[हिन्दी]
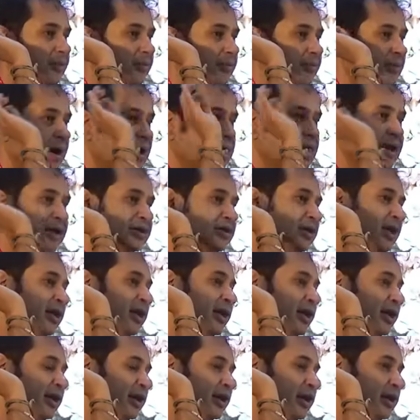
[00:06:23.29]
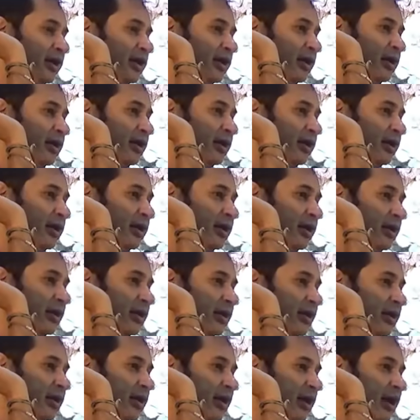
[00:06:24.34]
महाराजा ने
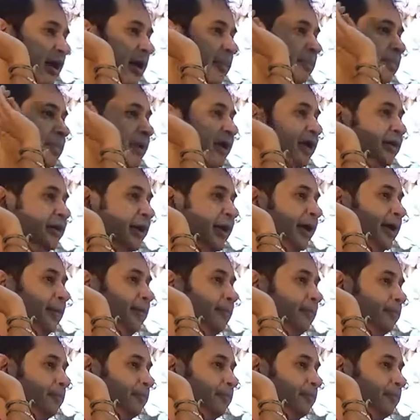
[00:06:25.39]
अपने टाइम